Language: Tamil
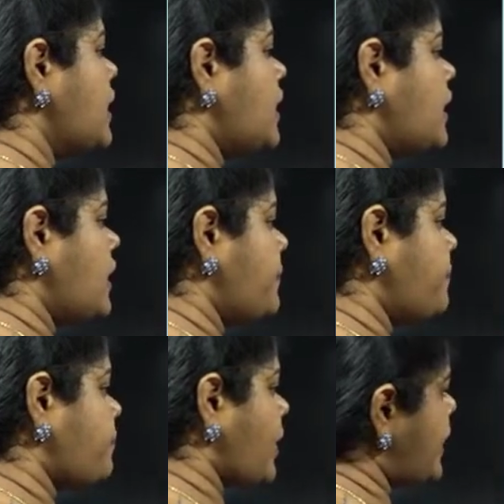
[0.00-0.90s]
um,
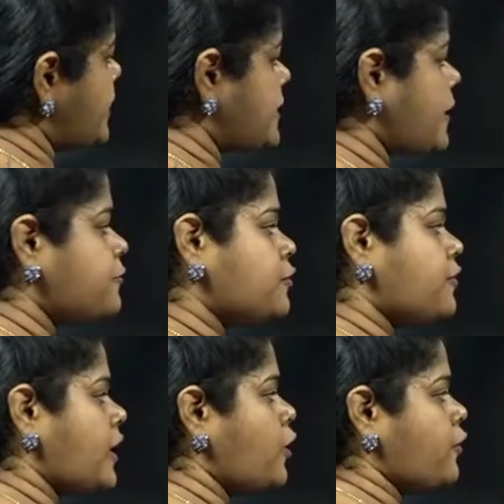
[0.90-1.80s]
in itself to
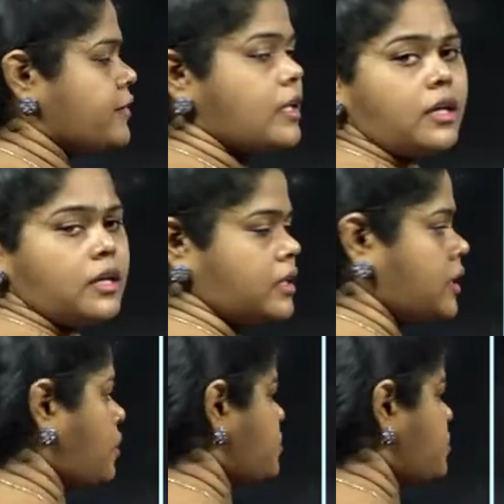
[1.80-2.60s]
fly off the ground